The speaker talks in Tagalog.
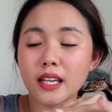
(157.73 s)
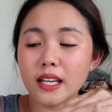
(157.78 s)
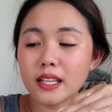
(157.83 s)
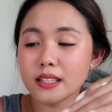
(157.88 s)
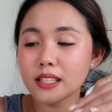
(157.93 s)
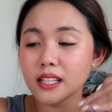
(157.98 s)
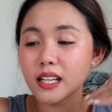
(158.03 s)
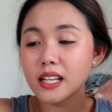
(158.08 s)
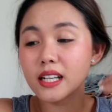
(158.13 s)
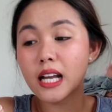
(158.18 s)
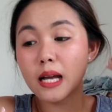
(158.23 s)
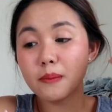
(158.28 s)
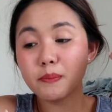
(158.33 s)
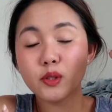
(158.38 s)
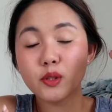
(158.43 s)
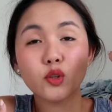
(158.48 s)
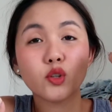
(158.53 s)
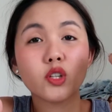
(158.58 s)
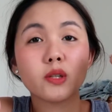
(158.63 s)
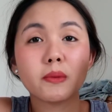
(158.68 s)
And
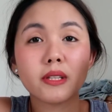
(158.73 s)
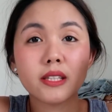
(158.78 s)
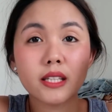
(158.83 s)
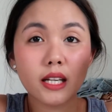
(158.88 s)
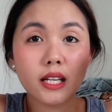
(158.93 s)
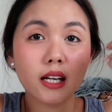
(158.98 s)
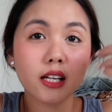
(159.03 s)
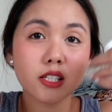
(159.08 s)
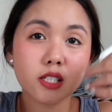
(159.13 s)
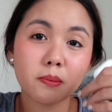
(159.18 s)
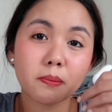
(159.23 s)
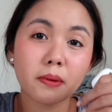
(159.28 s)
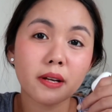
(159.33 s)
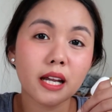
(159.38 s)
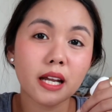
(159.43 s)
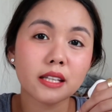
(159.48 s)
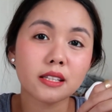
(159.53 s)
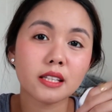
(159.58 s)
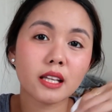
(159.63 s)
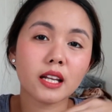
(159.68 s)
nagagamit ko naman talaga siya
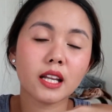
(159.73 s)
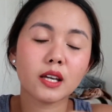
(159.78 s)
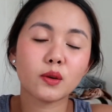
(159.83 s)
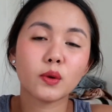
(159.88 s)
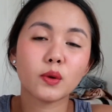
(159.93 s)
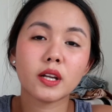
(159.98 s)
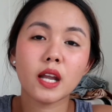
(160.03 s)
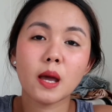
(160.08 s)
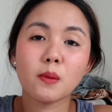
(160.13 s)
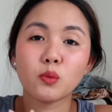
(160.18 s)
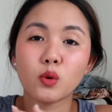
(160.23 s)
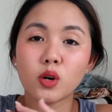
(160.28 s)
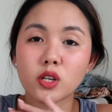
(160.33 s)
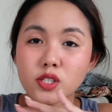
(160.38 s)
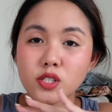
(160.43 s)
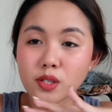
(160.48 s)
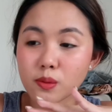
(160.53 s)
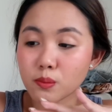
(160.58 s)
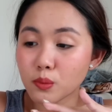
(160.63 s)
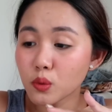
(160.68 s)
parati, like when I'm
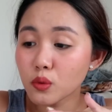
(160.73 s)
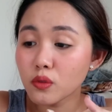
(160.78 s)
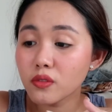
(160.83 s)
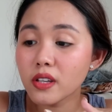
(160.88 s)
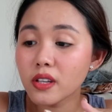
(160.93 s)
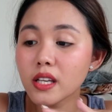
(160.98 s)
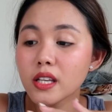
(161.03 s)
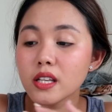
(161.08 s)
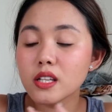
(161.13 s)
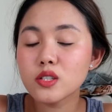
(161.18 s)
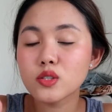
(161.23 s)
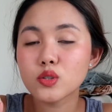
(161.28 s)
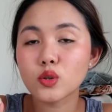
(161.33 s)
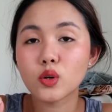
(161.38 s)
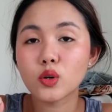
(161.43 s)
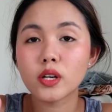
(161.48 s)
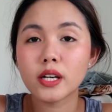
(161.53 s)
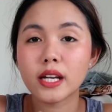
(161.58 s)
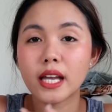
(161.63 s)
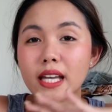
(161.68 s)
watching movies
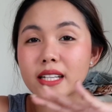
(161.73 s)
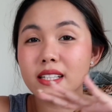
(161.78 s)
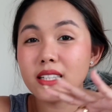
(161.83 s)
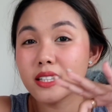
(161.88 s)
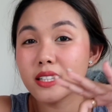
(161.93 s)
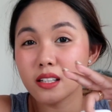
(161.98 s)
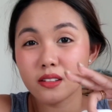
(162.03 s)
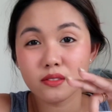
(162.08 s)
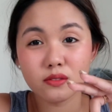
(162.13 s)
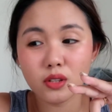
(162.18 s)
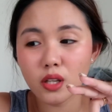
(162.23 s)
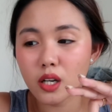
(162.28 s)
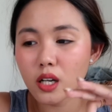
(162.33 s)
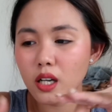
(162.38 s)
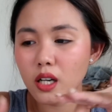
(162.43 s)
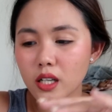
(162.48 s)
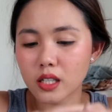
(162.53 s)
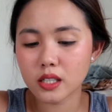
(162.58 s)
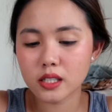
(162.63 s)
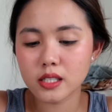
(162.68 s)
or editing
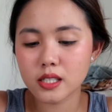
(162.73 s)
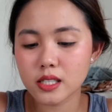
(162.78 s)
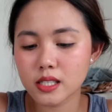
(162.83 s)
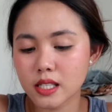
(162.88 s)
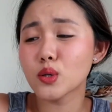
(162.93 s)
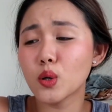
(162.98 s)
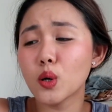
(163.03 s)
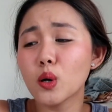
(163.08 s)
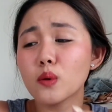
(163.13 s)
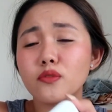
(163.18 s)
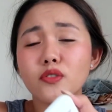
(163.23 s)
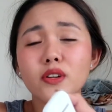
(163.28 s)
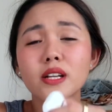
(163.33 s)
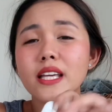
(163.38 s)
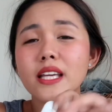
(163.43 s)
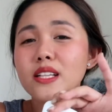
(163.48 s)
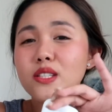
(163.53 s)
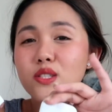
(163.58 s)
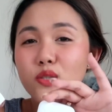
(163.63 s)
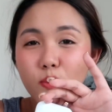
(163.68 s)
vlogs. So
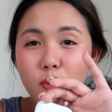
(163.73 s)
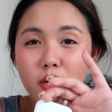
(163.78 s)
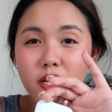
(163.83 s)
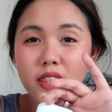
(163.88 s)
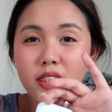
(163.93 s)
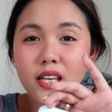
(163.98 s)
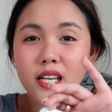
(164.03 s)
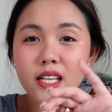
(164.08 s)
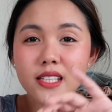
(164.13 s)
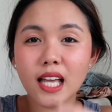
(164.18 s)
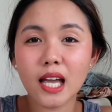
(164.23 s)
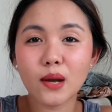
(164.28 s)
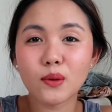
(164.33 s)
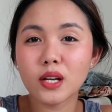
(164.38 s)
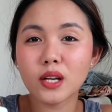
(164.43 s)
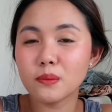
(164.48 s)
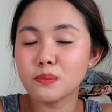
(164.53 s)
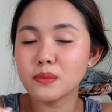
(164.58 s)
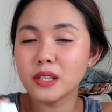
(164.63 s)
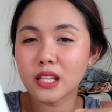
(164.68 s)
hopefully it's worth it. I
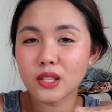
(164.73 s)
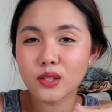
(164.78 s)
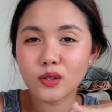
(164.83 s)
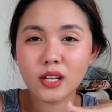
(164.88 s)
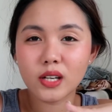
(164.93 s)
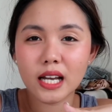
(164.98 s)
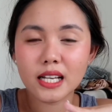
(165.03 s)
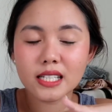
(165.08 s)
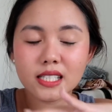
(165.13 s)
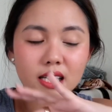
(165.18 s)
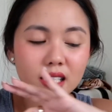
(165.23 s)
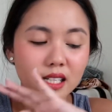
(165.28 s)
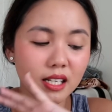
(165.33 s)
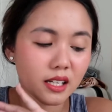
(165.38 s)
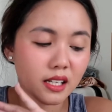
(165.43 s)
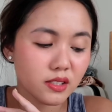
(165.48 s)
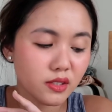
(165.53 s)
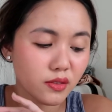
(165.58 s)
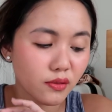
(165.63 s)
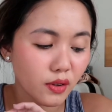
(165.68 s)
will update you guys sa
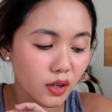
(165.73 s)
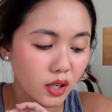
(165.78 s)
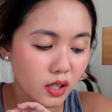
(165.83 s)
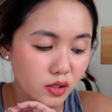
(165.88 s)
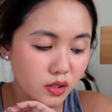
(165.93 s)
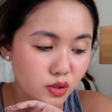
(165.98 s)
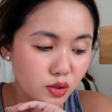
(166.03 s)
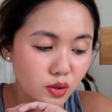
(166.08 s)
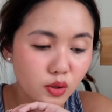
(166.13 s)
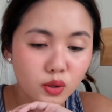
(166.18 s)
next vlogs